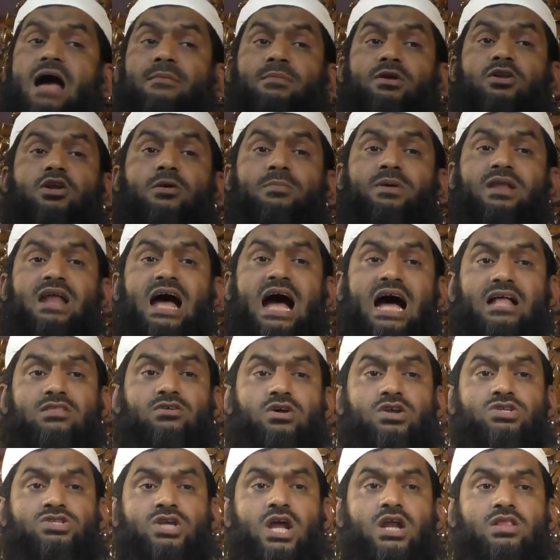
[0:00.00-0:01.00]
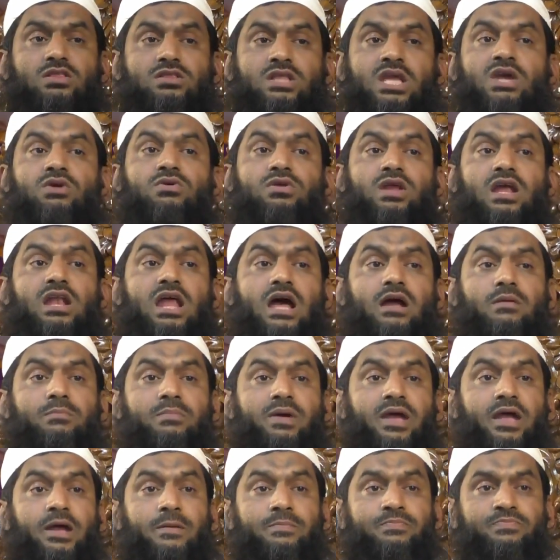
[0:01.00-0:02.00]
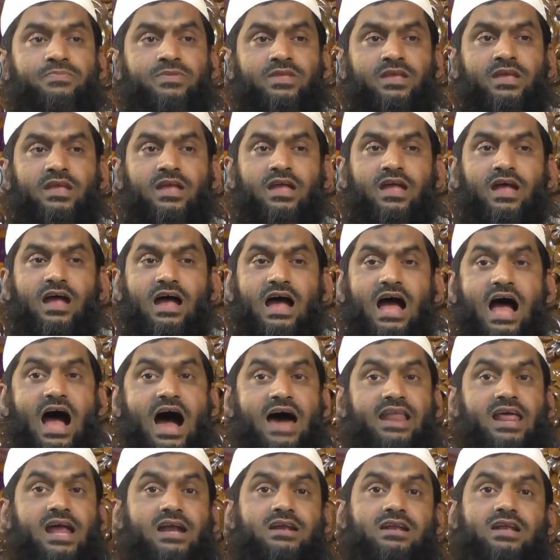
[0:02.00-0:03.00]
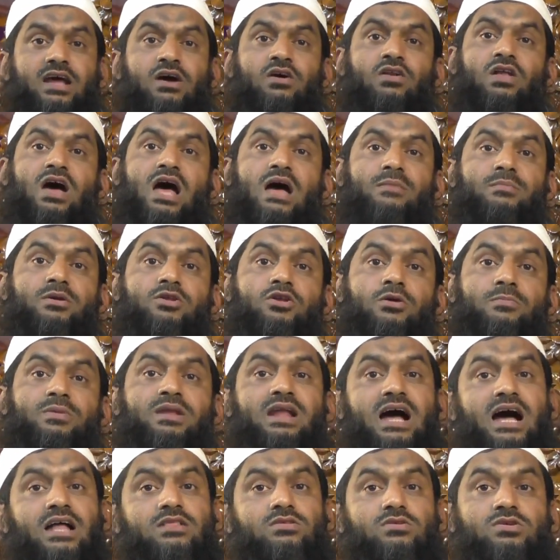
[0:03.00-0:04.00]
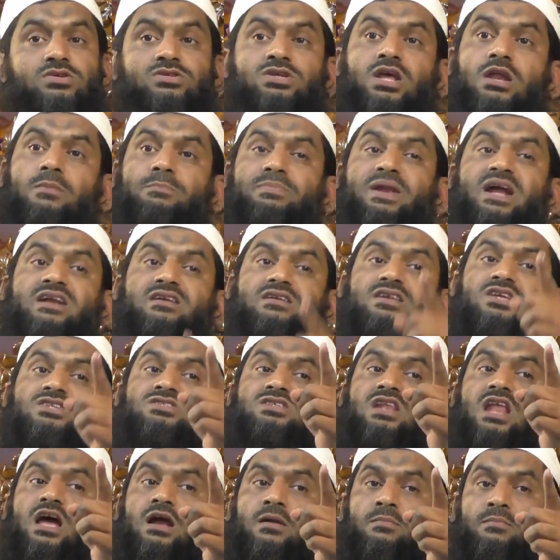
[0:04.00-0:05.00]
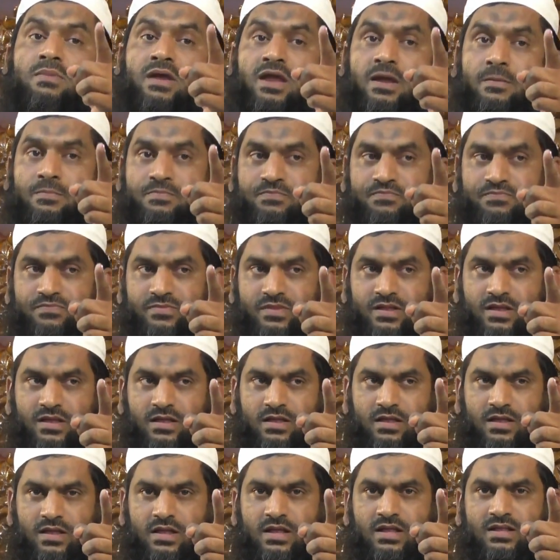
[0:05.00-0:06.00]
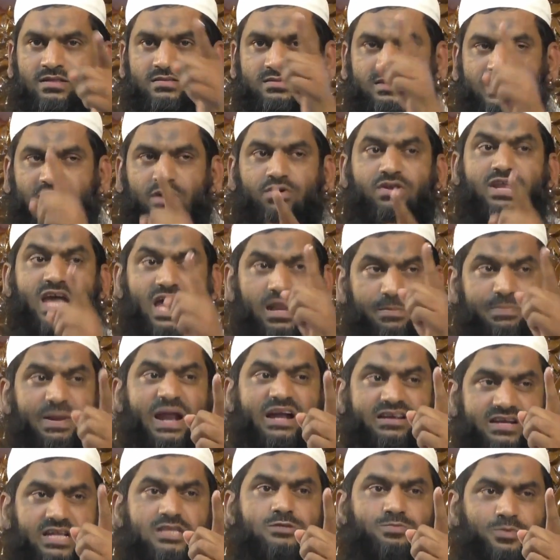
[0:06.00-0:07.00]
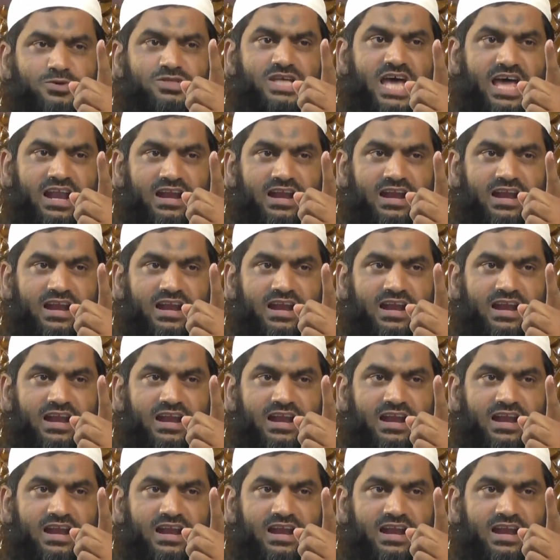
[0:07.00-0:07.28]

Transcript: নবীর আদর্শের থিওরি লাগবে আর একটা হলো আমি নবীর আদর্শের প্র্যাকটিস লাগবে থিওরি আর প্র্যাকটিস বুঝেন